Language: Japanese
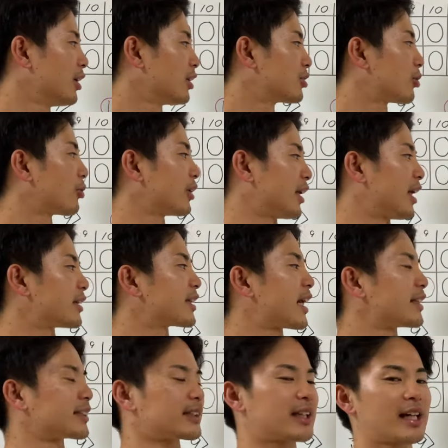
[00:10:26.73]
そこでね、
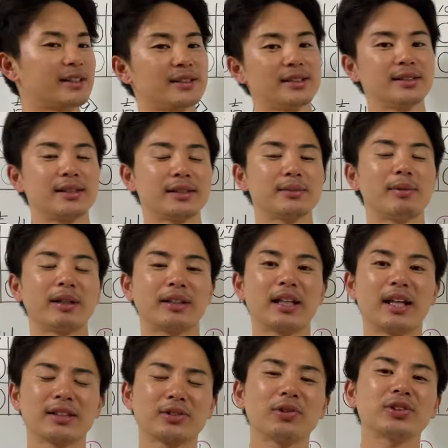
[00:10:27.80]
三者三振してしまっ
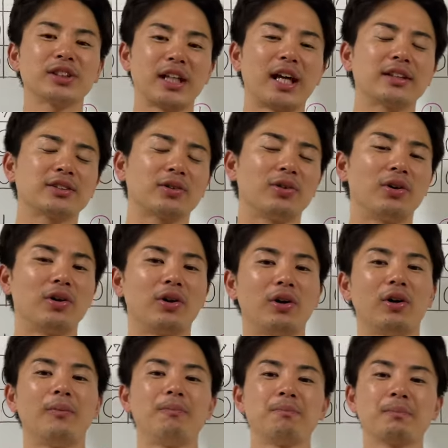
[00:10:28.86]
て、少しね、そ
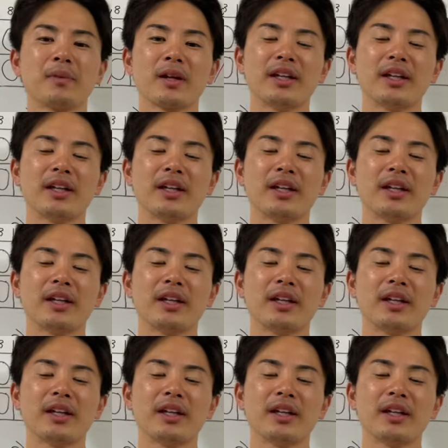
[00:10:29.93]
の、